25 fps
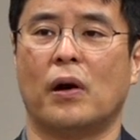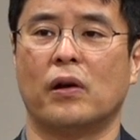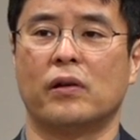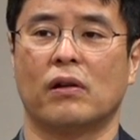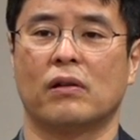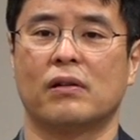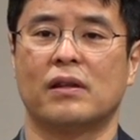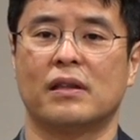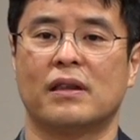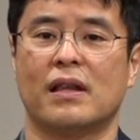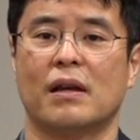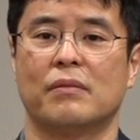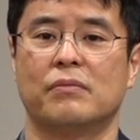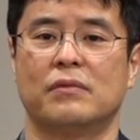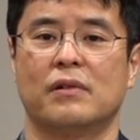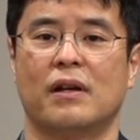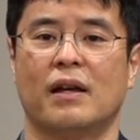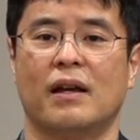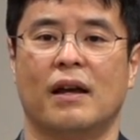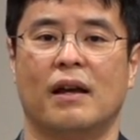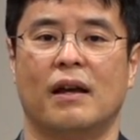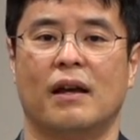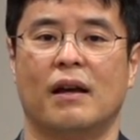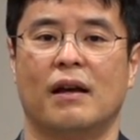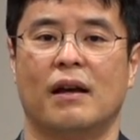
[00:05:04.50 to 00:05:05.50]
버렸기
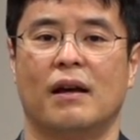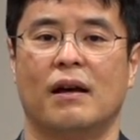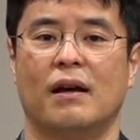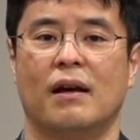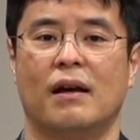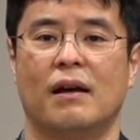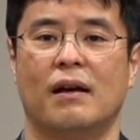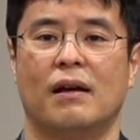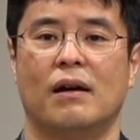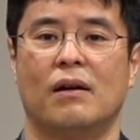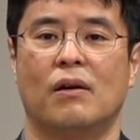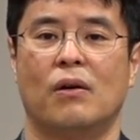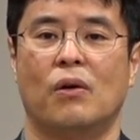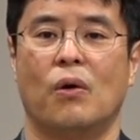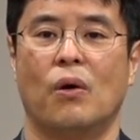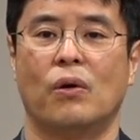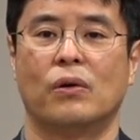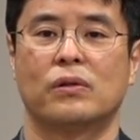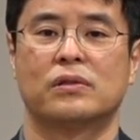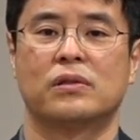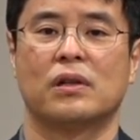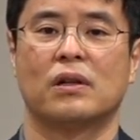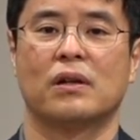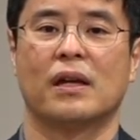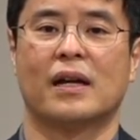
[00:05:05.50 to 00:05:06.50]
때문에
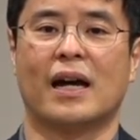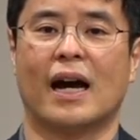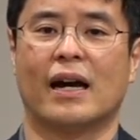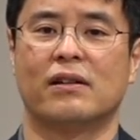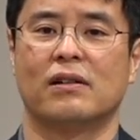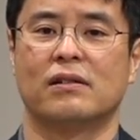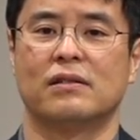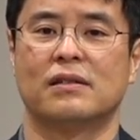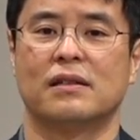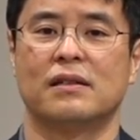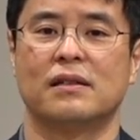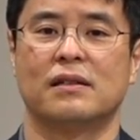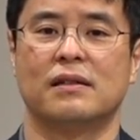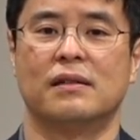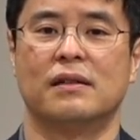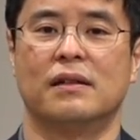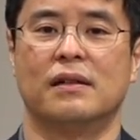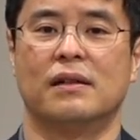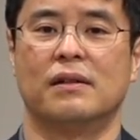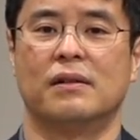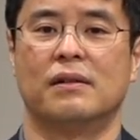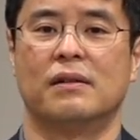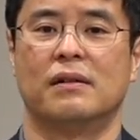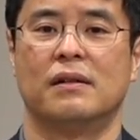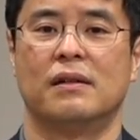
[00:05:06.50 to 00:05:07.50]
옥석이 가려지는
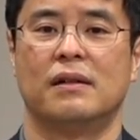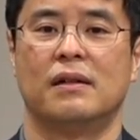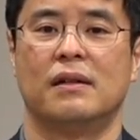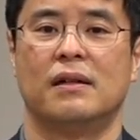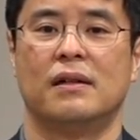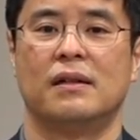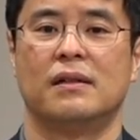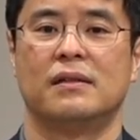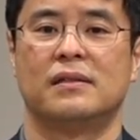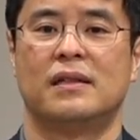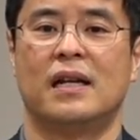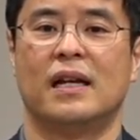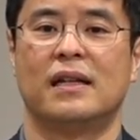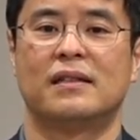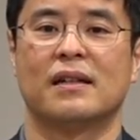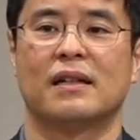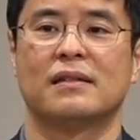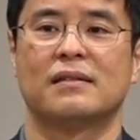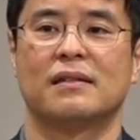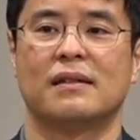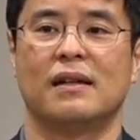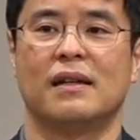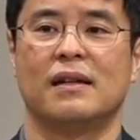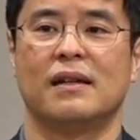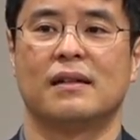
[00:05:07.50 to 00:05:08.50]
거예요.
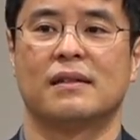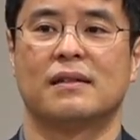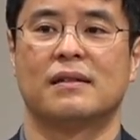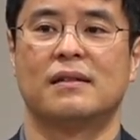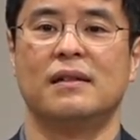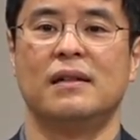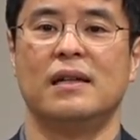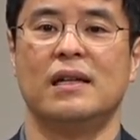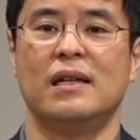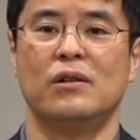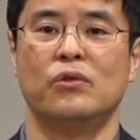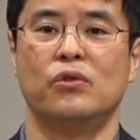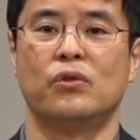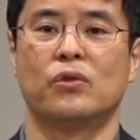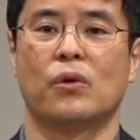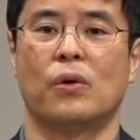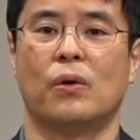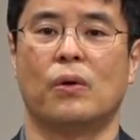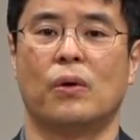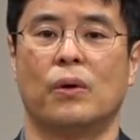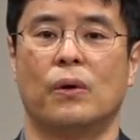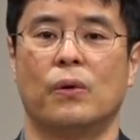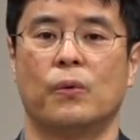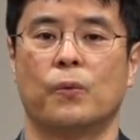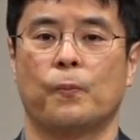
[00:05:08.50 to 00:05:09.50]
제자들이 그
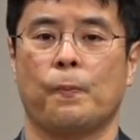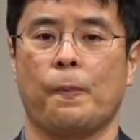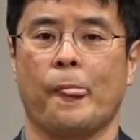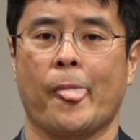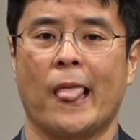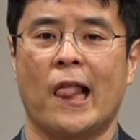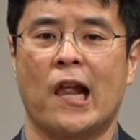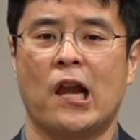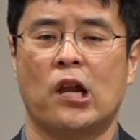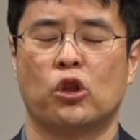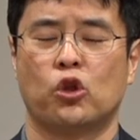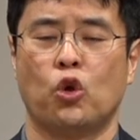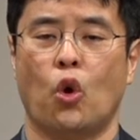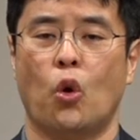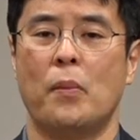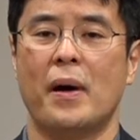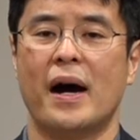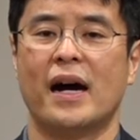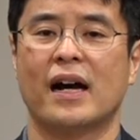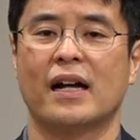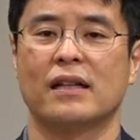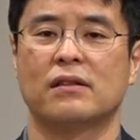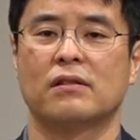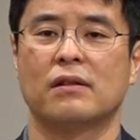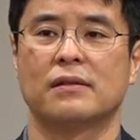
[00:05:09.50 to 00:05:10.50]
이후로
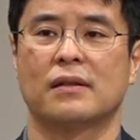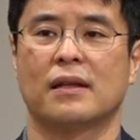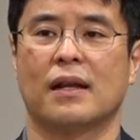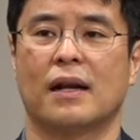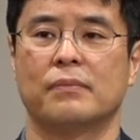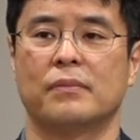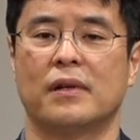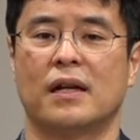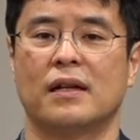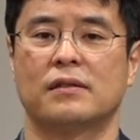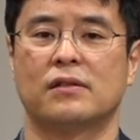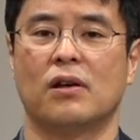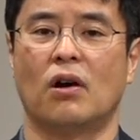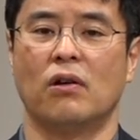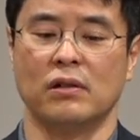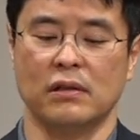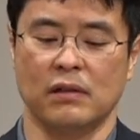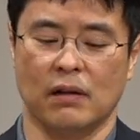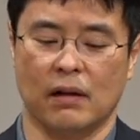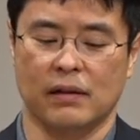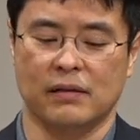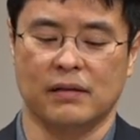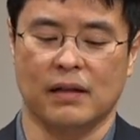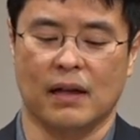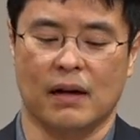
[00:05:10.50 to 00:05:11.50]
도망갔던 사람들이
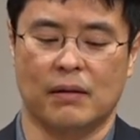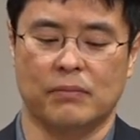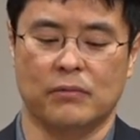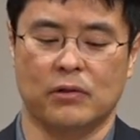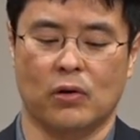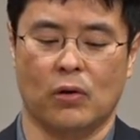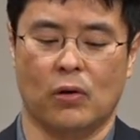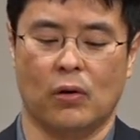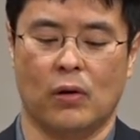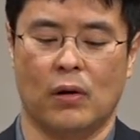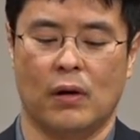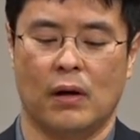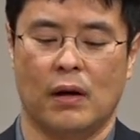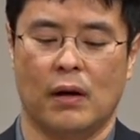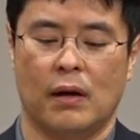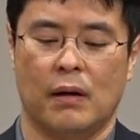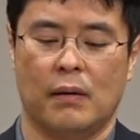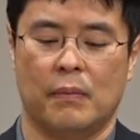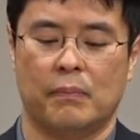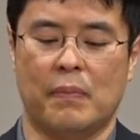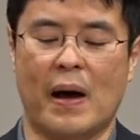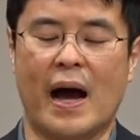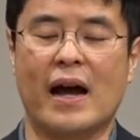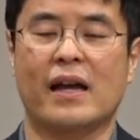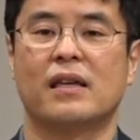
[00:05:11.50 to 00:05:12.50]
성령의 사람으로
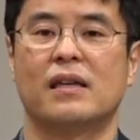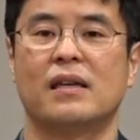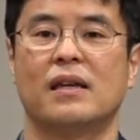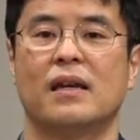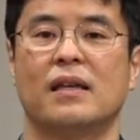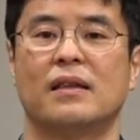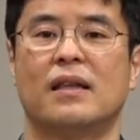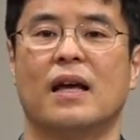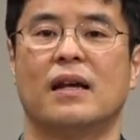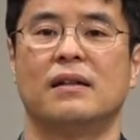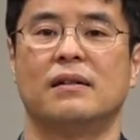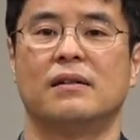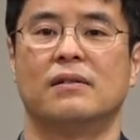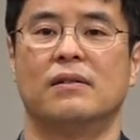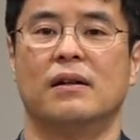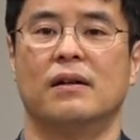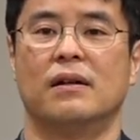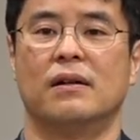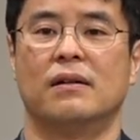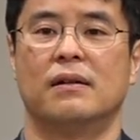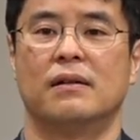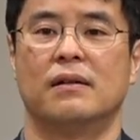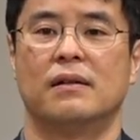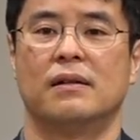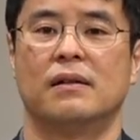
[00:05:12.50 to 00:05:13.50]
바뀌게 되는
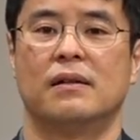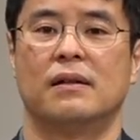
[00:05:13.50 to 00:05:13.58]
거예요.